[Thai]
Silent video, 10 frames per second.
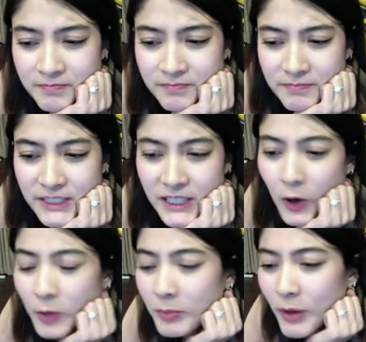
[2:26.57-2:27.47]
มีแต่ค
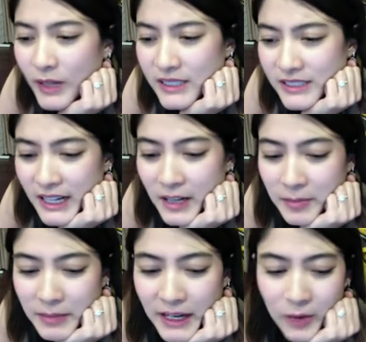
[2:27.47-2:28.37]
นบอกว่าเสียง
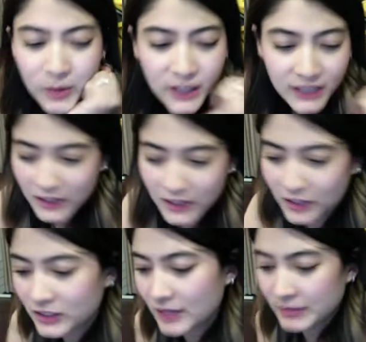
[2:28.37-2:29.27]
เบาอ่ะ เราต้
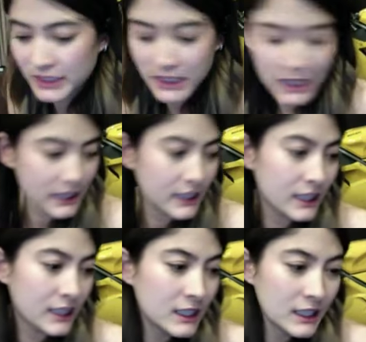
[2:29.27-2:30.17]
องทำยังไงอ่ะ
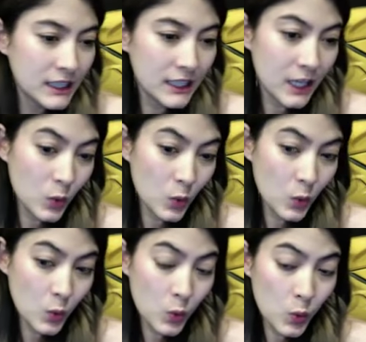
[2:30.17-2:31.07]
เรา
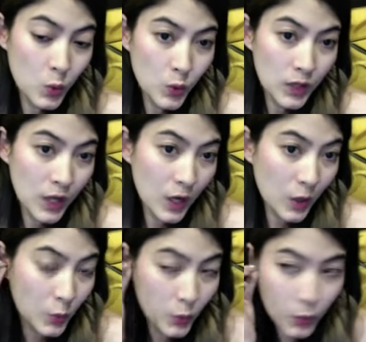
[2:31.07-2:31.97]
เราเอา
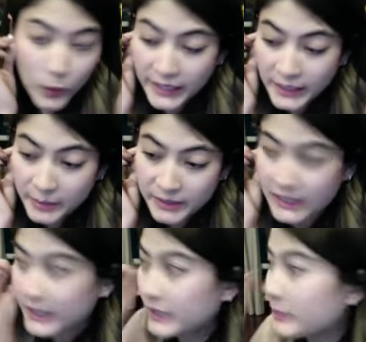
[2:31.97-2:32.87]
ไอ้นี่มาใส่
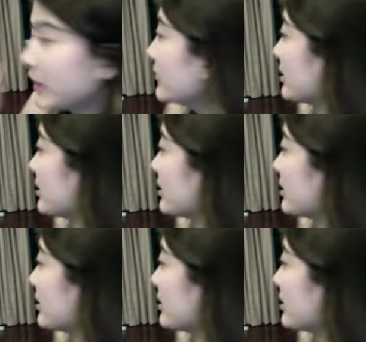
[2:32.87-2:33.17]
ดีไหมเรา